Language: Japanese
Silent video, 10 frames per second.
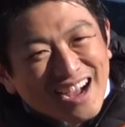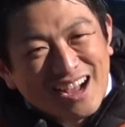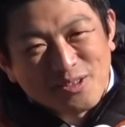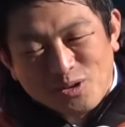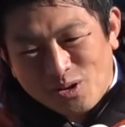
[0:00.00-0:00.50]

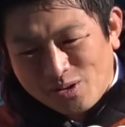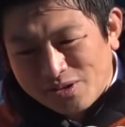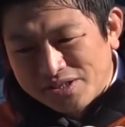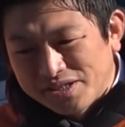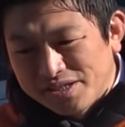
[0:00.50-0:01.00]
あ
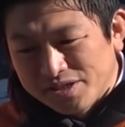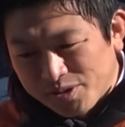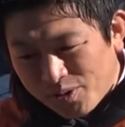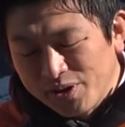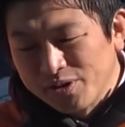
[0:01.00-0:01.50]
の
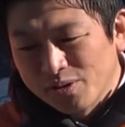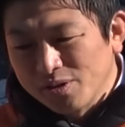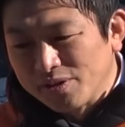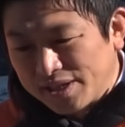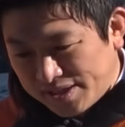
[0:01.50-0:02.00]
そういうこ
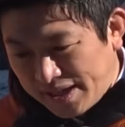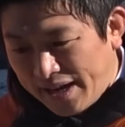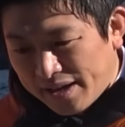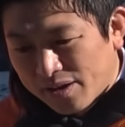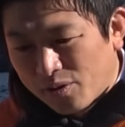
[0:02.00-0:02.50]
とをです
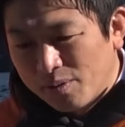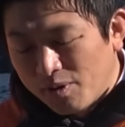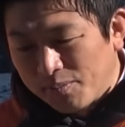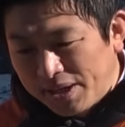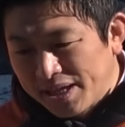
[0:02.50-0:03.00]
ね、これ
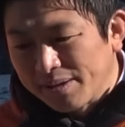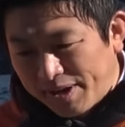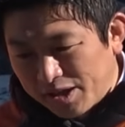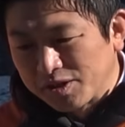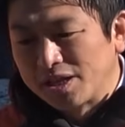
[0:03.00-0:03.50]
もみんなで
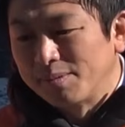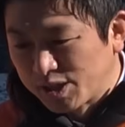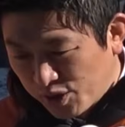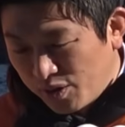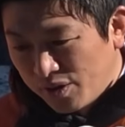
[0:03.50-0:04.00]
勉強していきま
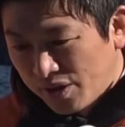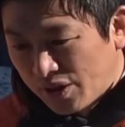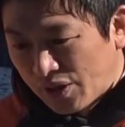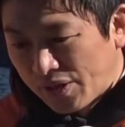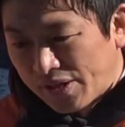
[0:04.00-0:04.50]
しょ
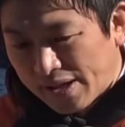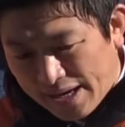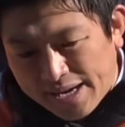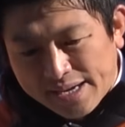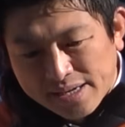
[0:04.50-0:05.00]

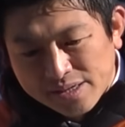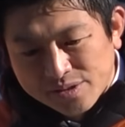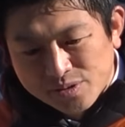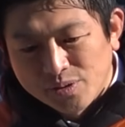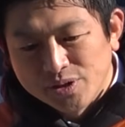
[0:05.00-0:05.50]
う、はい、
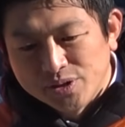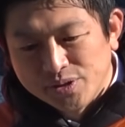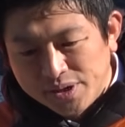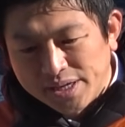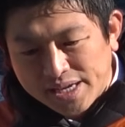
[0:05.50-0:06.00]
どういう
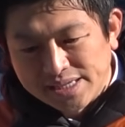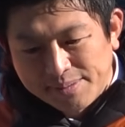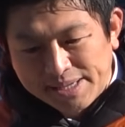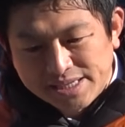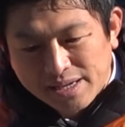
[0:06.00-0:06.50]
ふうに経
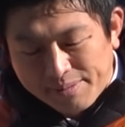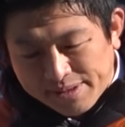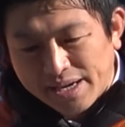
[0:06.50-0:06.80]
済回していけばいい。